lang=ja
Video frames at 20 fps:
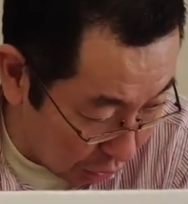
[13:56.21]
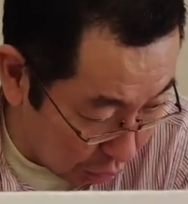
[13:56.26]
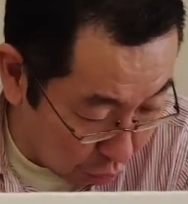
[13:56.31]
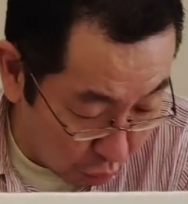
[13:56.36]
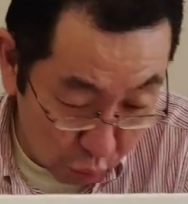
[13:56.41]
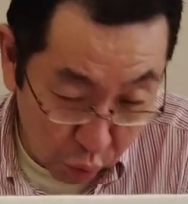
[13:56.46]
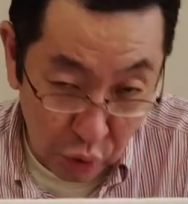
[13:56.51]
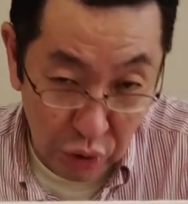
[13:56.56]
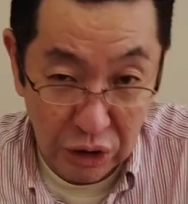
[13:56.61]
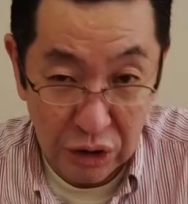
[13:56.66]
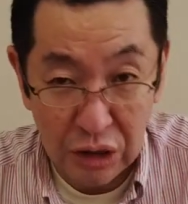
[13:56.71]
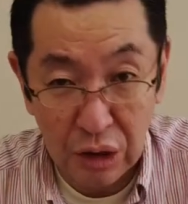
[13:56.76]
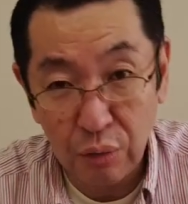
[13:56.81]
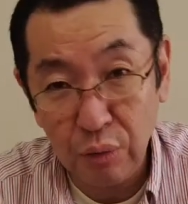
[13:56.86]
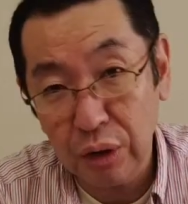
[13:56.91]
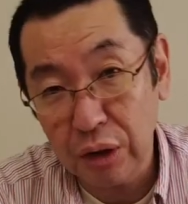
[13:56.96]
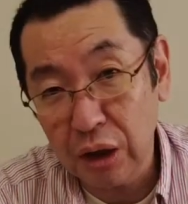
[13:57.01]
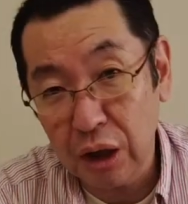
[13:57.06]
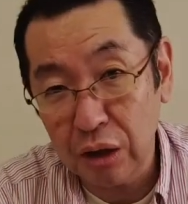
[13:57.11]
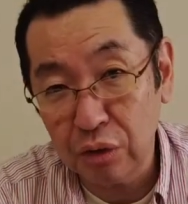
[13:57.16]
ここ2戦
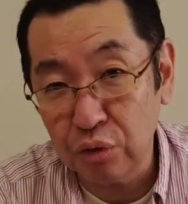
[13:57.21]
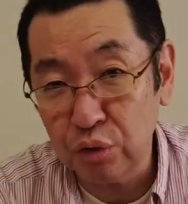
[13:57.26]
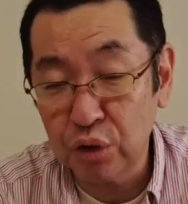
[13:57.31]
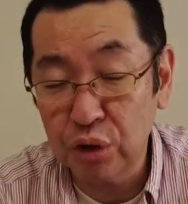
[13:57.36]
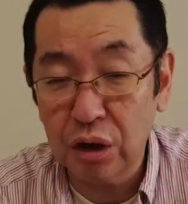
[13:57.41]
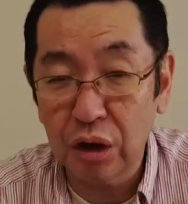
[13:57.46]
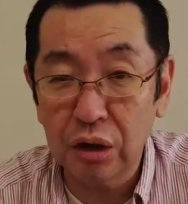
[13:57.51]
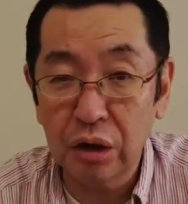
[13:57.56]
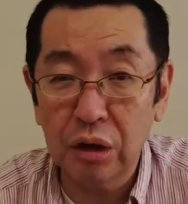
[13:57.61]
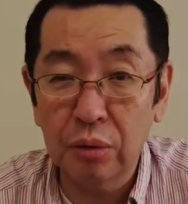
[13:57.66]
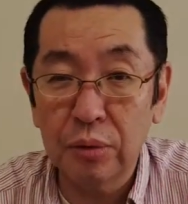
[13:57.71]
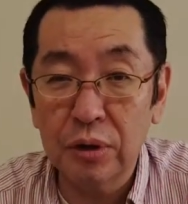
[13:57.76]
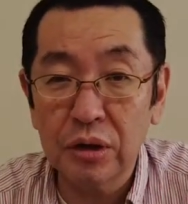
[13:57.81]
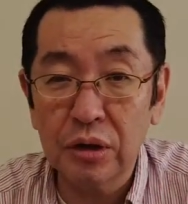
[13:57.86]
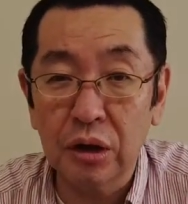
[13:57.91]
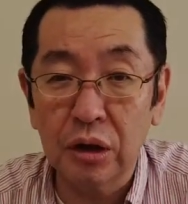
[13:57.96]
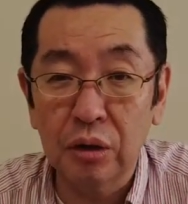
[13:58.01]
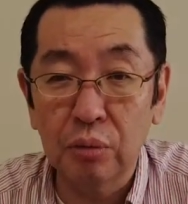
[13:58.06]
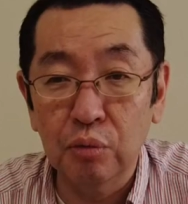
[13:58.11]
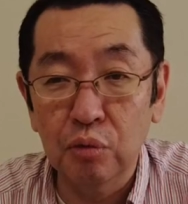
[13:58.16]
はダート使ってま
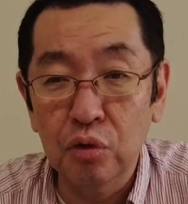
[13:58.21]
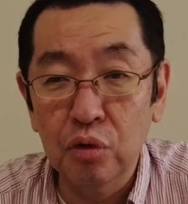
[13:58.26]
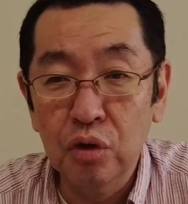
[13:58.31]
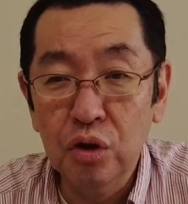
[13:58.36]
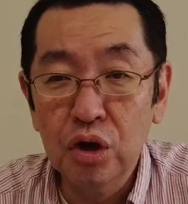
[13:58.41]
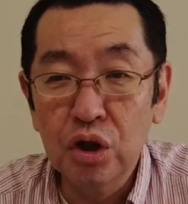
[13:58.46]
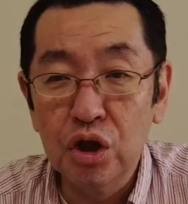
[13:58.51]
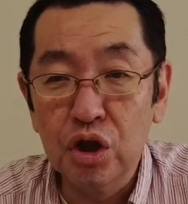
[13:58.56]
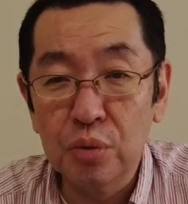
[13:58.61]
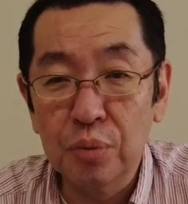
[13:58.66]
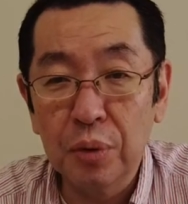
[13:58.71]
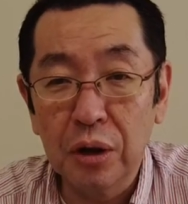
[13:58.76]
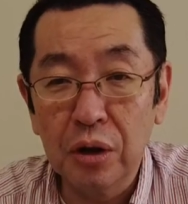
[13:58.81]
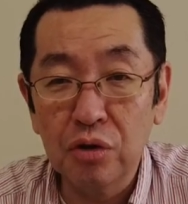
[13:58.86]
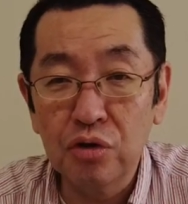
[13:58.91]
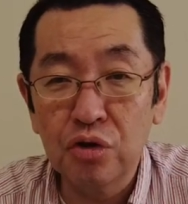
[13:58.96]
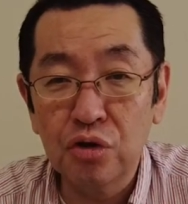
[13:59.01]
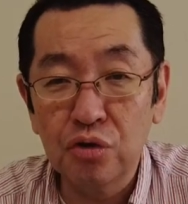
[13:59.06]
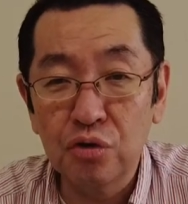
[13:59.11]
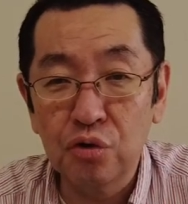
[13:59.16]
すけども芝
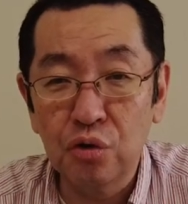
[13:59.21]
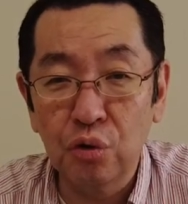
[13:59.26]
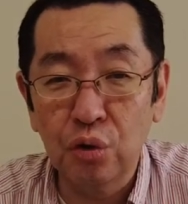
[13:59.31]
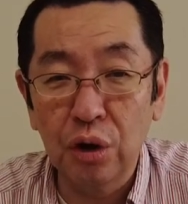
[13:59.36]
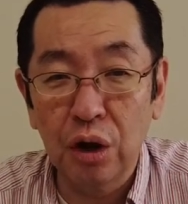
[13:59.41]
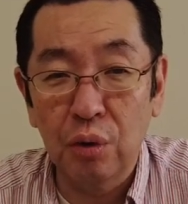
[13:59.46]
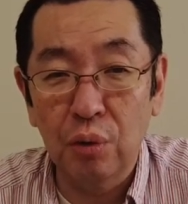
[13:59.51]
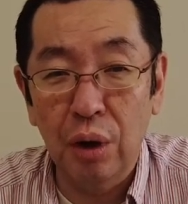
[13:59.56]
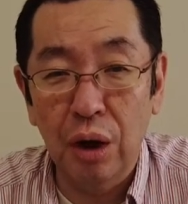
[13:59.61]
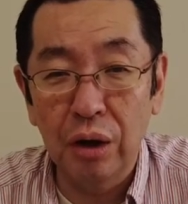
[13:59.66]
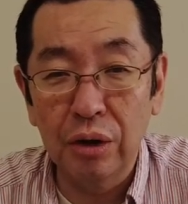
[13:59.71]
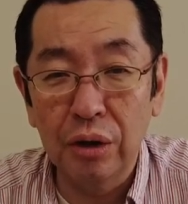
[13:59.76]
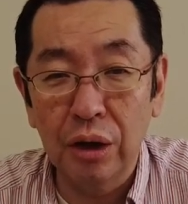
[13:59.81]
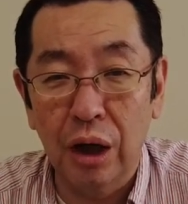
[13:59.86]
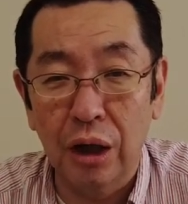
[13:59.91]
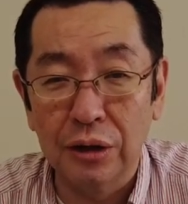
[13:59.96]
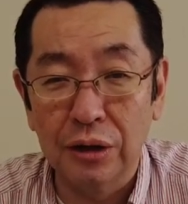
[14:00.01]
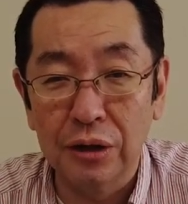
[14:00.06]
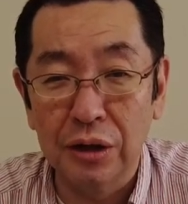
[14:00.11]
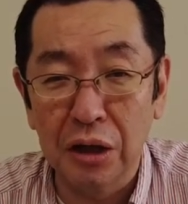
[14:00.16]
の中距離が悪い
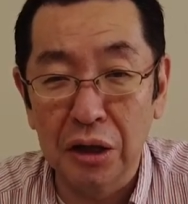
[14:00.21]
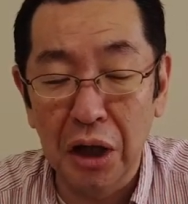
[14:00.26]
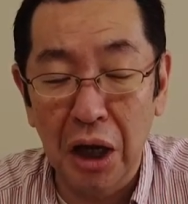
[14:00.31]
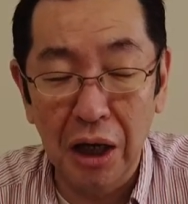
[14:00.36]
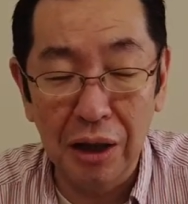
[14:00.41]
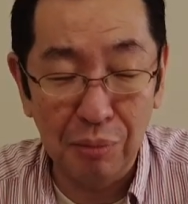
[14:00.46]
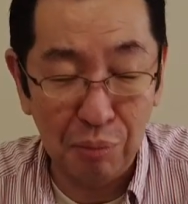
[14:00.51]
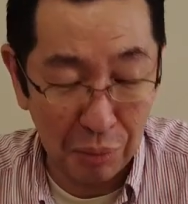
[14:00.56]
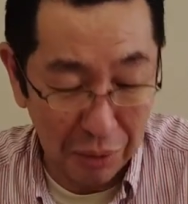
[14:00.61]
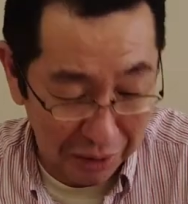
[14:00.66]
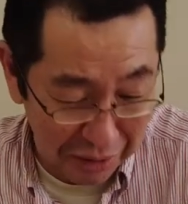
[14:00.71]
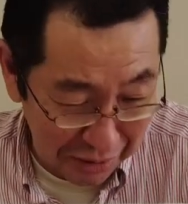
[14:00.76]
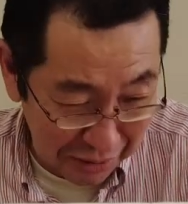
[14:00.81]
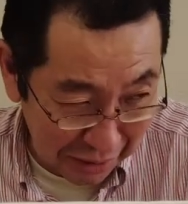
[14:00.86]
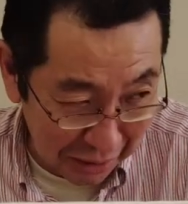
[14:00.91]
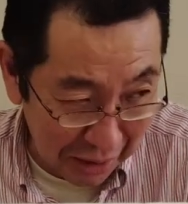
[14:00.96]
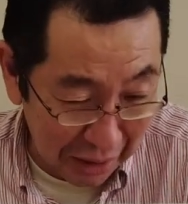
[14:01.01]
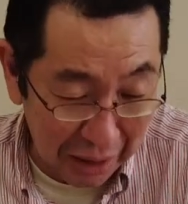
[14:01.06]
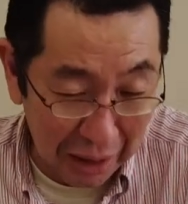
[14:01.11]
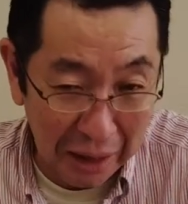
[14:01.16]
はずがない馬です
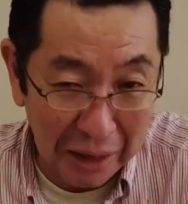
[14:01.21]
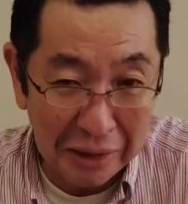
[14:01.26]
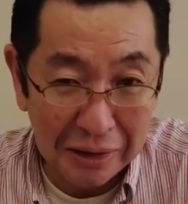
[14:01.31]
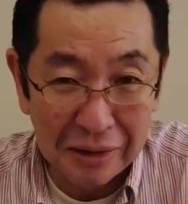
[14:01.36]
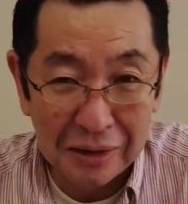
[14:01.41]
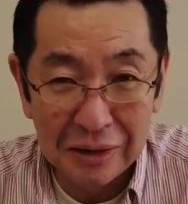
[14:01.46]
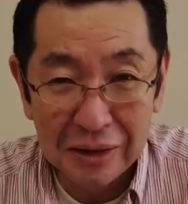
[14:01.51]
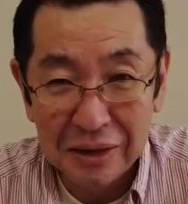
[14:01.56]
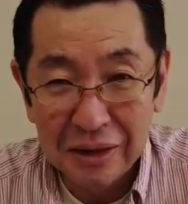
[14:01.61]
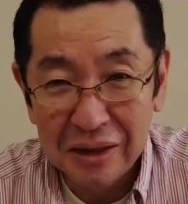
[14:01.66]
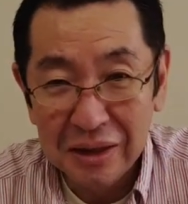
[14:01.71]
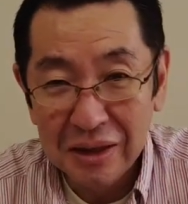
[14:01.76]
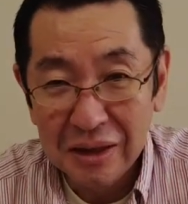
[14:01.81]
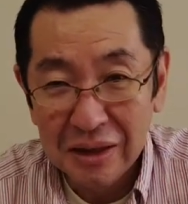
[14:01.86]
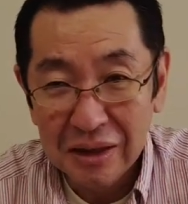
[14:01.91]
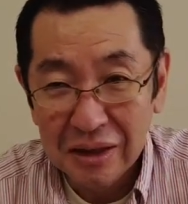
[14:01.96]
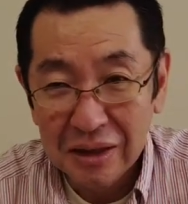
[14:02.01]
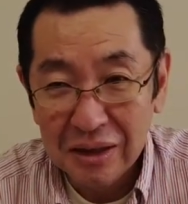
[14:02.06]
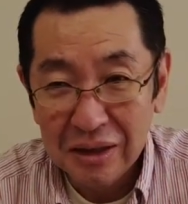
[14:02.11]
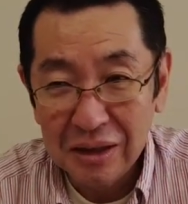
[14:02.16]
から、
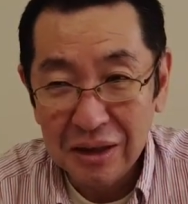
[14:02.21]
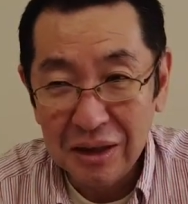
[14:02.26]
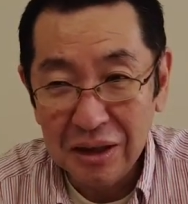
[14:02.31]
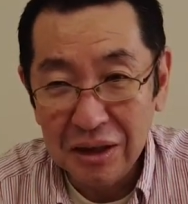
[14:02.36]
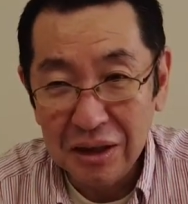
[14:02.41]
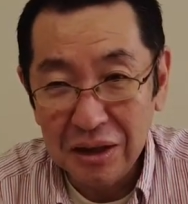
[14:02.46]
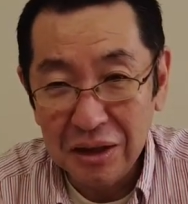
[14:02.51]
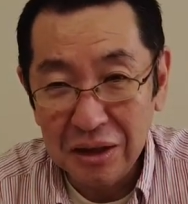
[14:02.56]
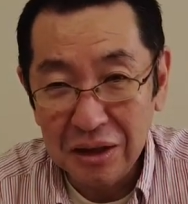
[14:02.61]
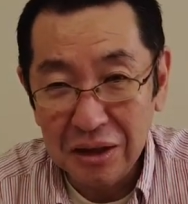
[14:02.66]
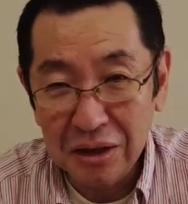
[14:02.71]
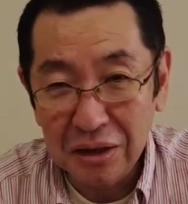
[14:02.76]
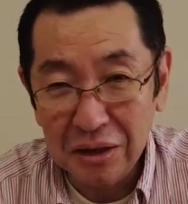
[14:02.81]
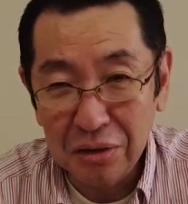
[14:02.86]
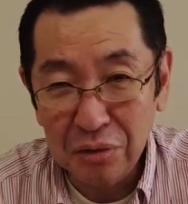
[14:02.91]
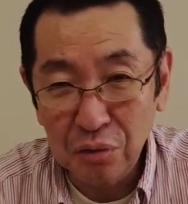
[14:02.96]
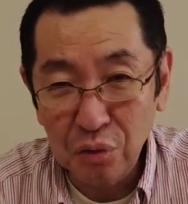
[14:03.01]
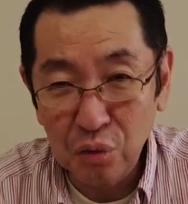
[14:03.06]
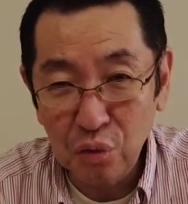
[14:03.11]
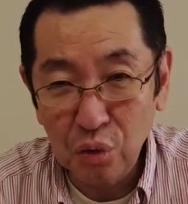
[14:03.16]

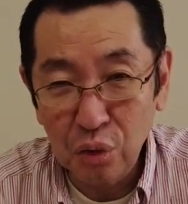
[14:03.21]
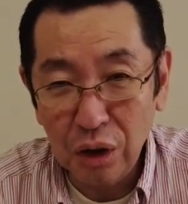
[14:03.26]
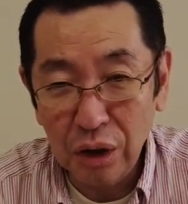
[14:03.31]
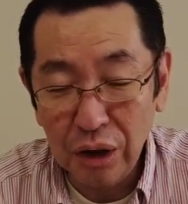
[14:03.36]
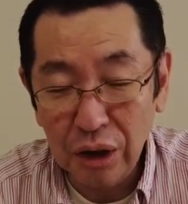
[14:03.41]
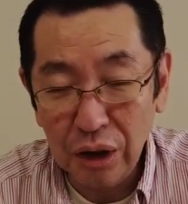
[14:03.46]
えー、ここは